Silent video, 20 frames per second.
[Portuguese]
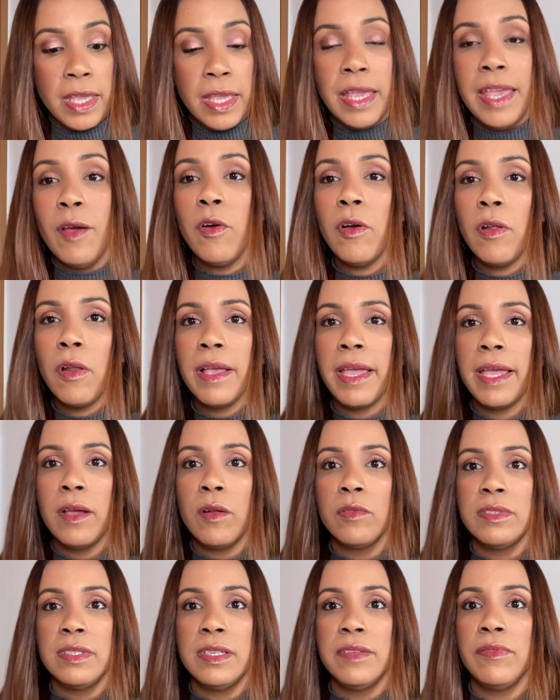Eu coloquei
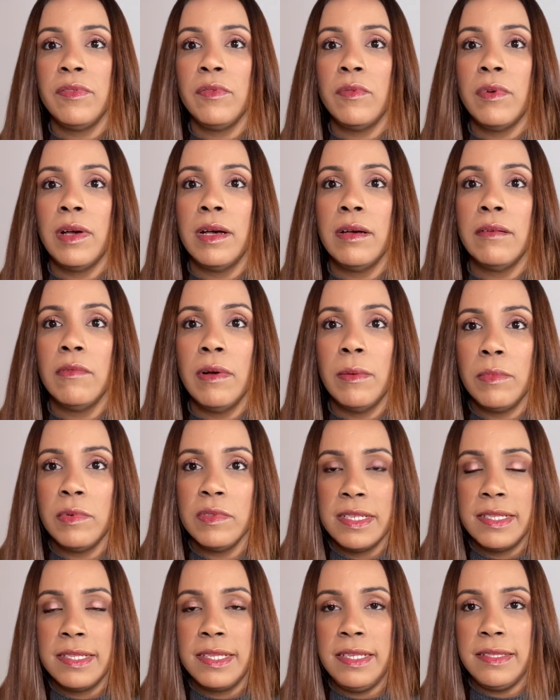inclusive uma, uma
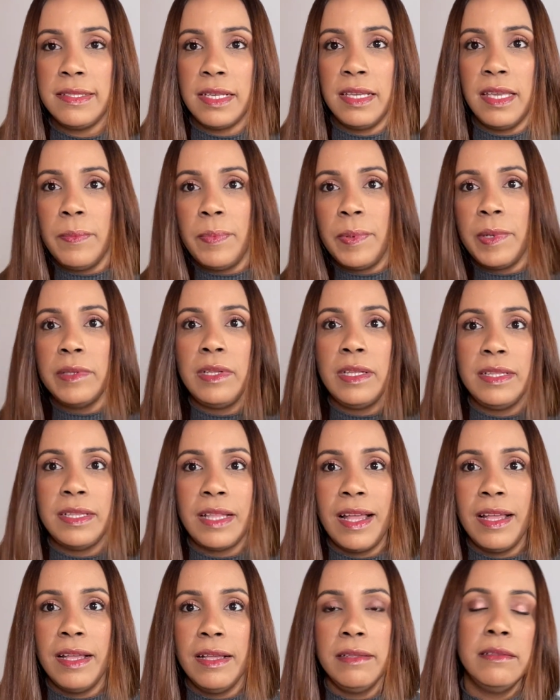blusa cinza aqui para
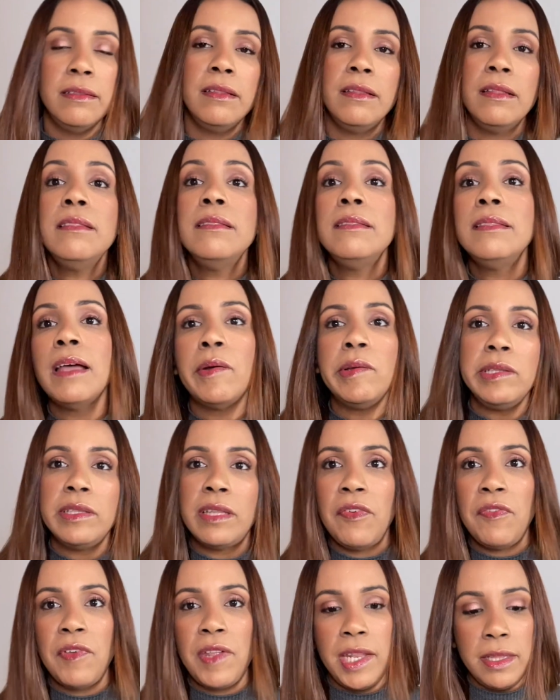tentar não
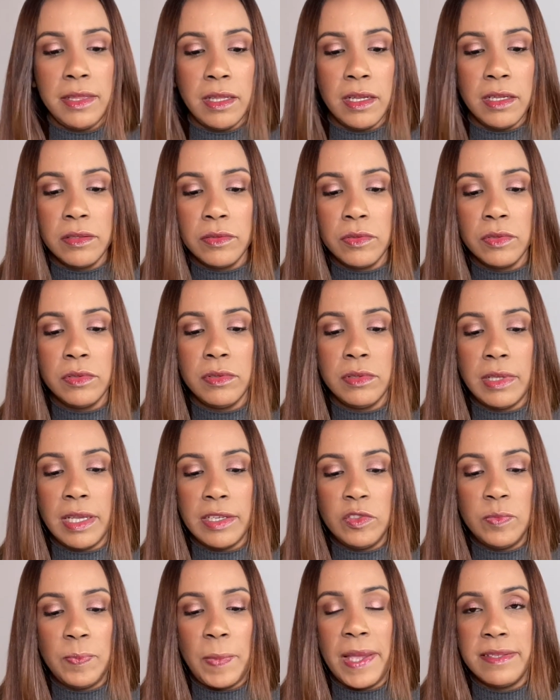interferir tanto
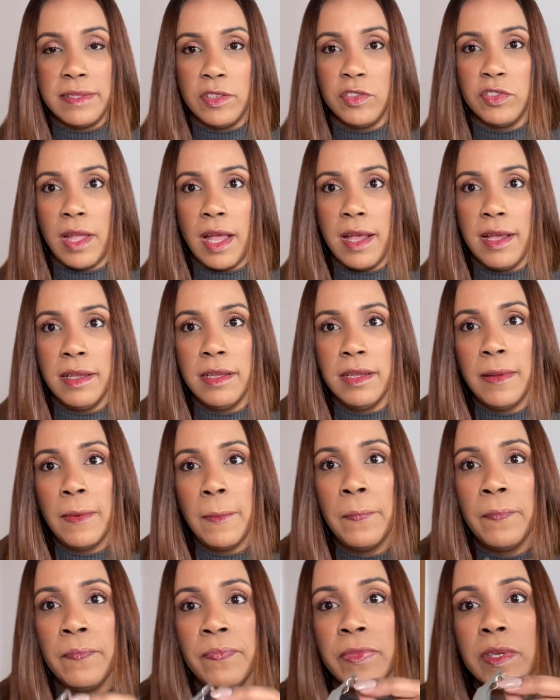nas peças, tá?
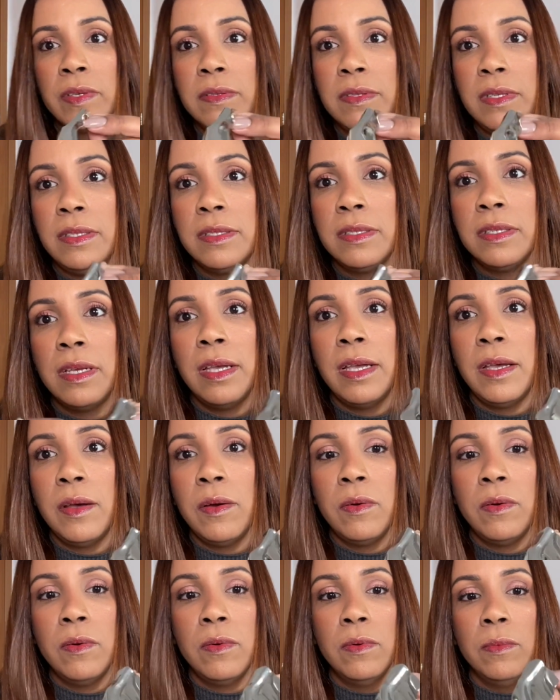Cinza é
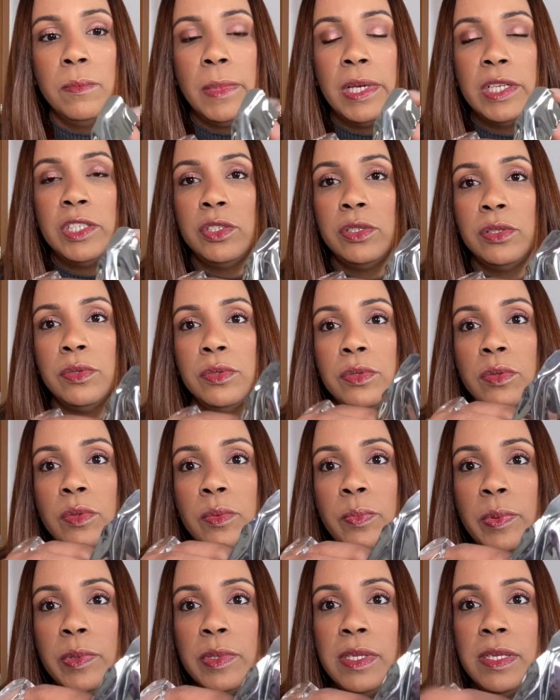o mais neutro
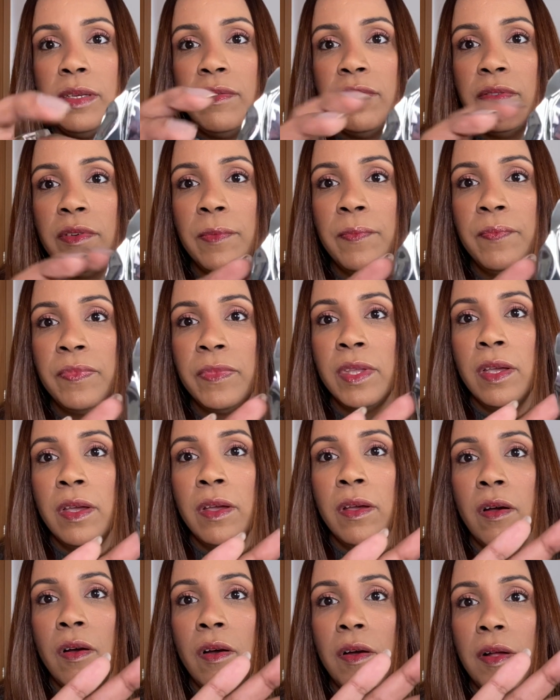possível.
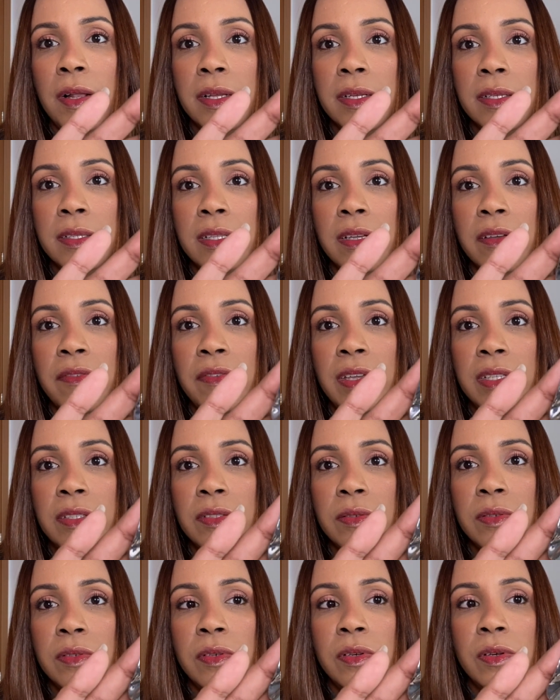Olha, tá
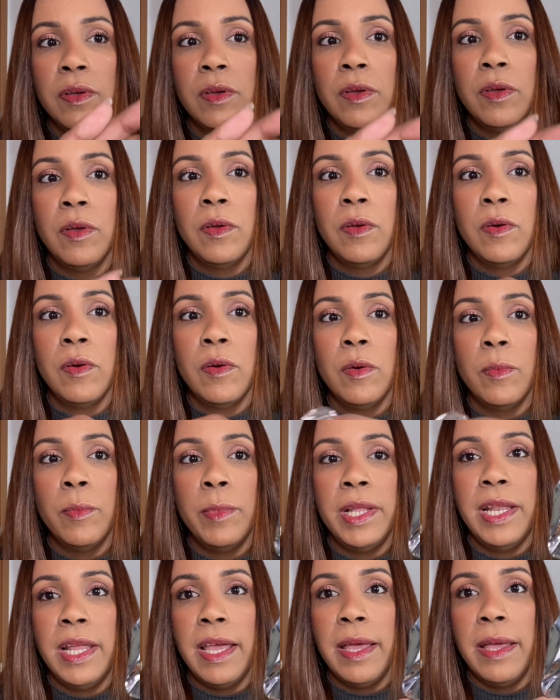vendo como
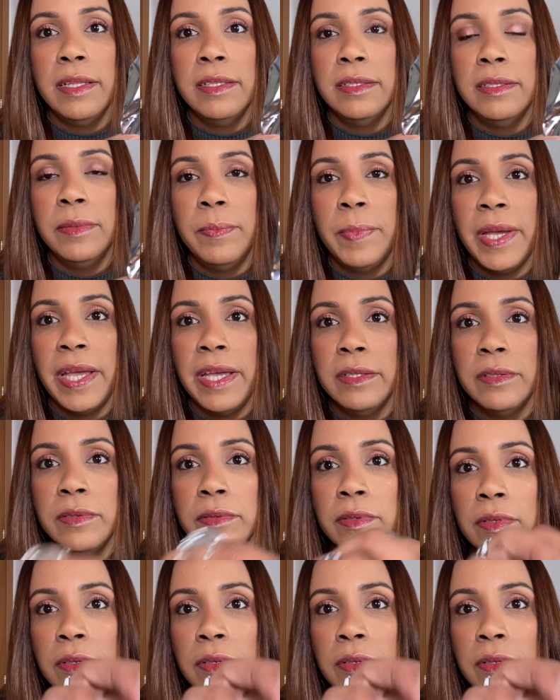ele é de perto?